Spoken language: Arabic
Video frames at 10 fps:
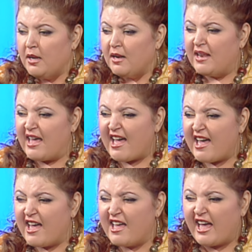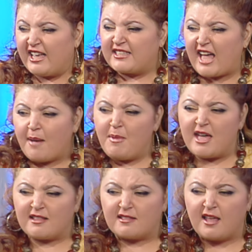ليه انت
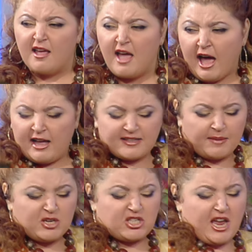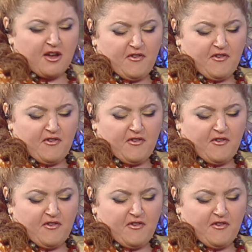عميد انت مش شايف